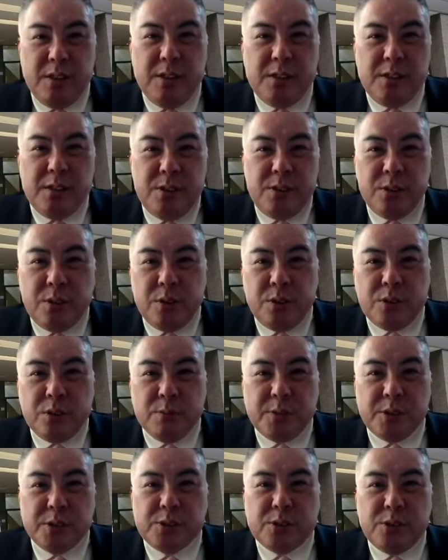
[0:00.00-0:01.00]
それは頼
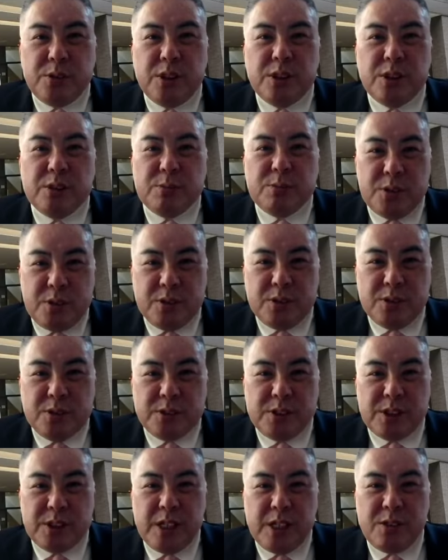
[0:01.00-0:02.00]
朝といえども、
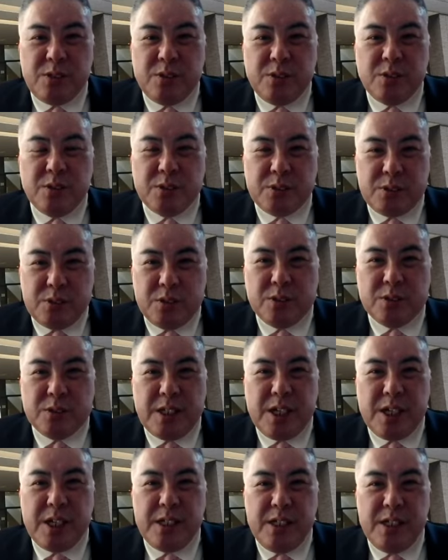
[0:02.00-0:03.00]
天皇の
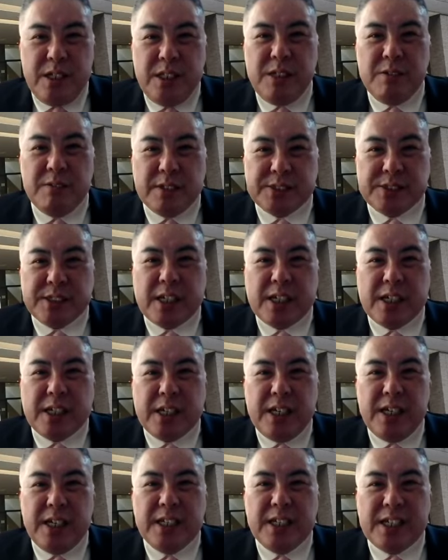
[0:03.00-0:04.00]
権威には逆
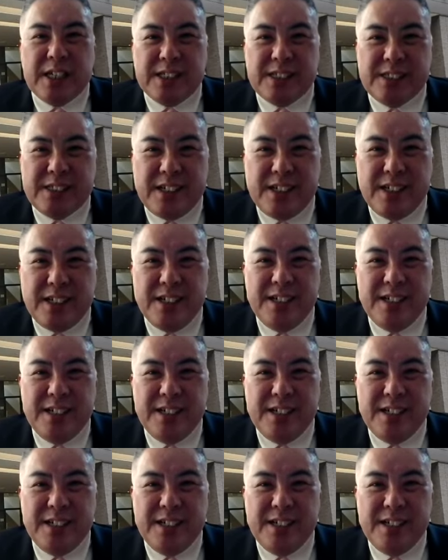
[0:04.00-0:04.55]
らえなかった。